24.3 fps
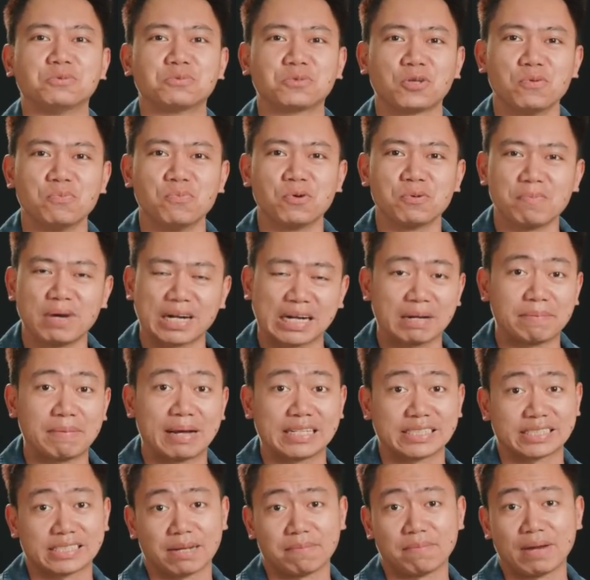chúng tôi muốn mời các
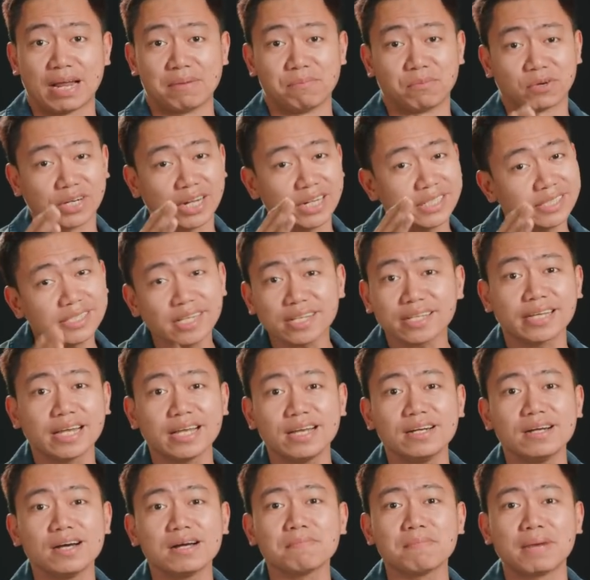bạn xem lại một cách rất
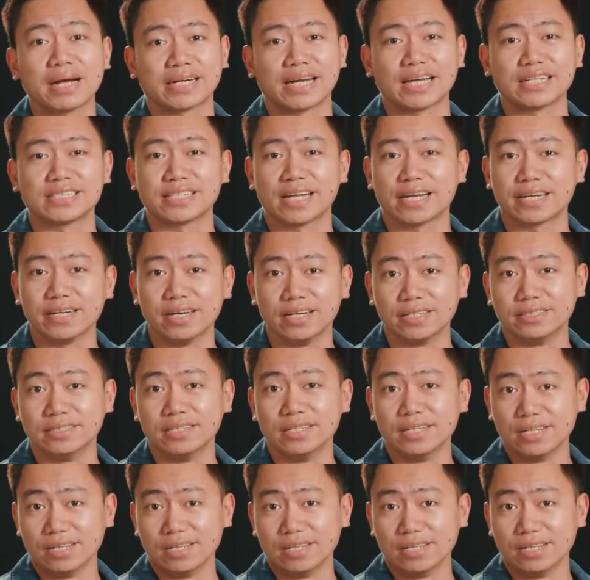kỹ lưỡng bài đánh giá đơn